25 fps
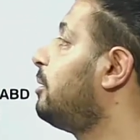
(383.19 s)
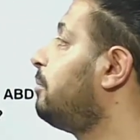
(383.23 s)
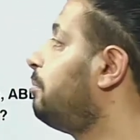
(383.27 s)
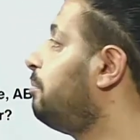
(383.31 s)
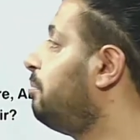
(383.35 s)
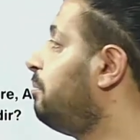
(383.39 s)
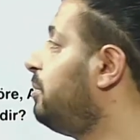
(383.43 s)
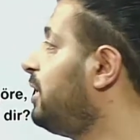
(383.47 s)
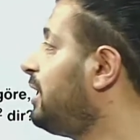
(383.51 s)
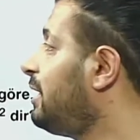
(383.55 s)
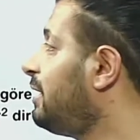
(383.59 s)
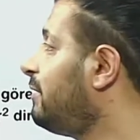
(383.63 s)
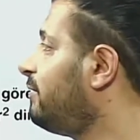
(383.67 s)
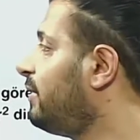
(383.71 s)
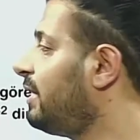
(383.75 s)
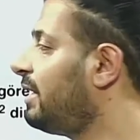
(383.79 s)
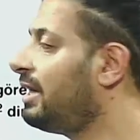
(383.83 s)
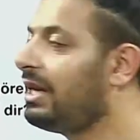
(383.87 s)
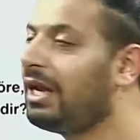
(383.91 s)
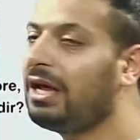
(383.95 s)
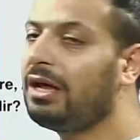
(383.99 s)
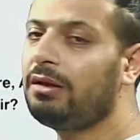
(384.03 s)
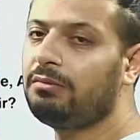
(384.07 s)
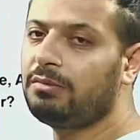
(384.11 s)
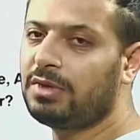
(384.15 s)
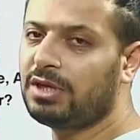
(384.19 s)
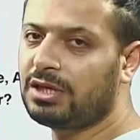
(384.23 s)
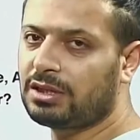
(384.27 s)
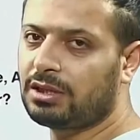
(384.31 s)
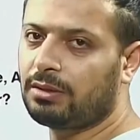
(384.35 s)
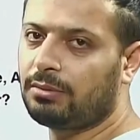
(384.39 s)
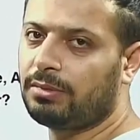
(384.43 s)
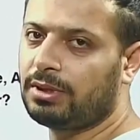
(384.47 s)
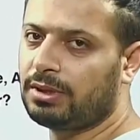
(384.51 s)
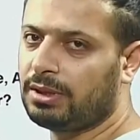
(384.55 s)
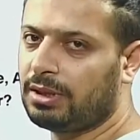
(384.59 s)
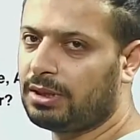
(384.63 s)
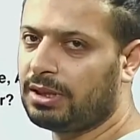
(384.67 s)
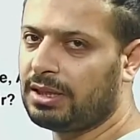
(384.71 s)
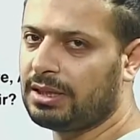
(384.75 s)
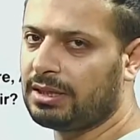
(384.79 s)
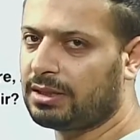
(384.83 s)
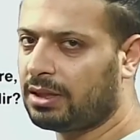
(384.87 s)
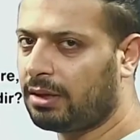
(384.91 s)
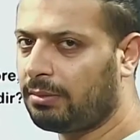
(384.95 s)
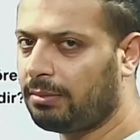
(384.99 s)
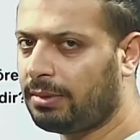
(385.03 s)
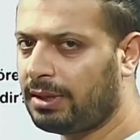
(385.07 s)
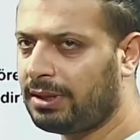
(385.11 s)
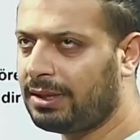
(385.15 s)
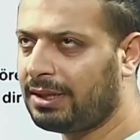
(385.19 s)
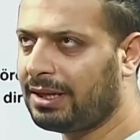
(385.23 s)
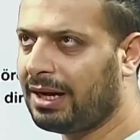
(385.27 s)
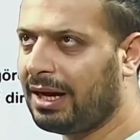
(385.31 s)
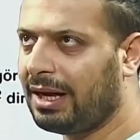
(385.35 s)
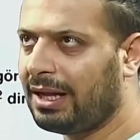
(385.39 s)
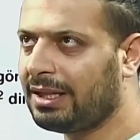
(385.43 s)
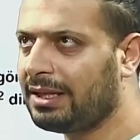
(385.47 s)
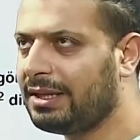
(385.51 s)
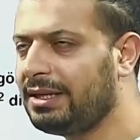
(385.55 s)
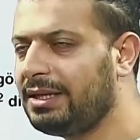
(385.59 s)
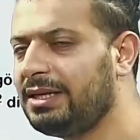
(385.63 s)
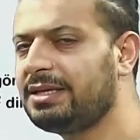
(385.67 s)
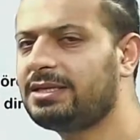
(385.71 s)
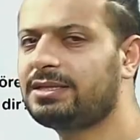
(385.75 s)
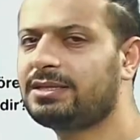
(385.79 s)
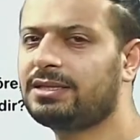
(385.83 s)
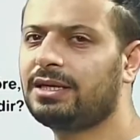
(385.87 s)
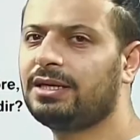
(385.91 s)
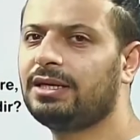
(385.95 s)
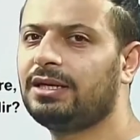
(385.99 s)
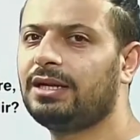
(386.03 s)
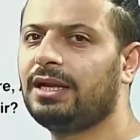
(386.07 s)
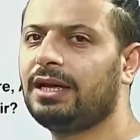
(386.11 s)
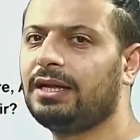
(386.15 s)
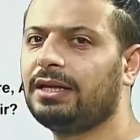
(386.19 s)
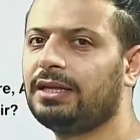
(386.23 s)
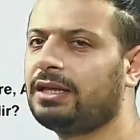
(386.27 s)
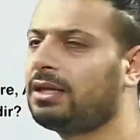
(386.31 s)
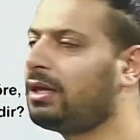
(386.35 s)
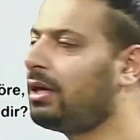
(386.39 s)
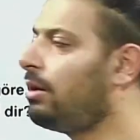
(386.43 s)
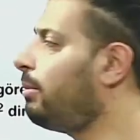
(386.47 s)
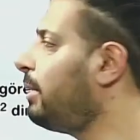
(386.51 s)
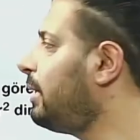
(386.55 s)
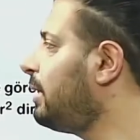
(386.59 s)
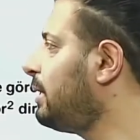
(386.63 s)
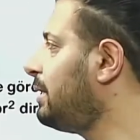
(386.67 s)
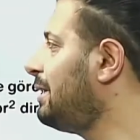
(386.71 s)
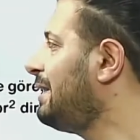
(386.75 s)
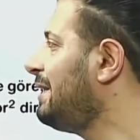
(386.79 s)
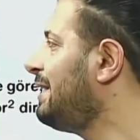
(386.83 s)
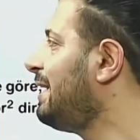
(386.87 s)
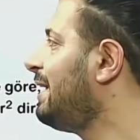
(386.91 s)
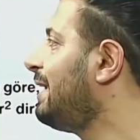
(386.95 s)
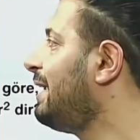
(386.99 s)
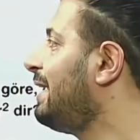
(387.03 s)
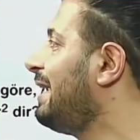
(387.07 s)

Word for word: Bir verilen bir taban ya da taban alanı istenilen tabanın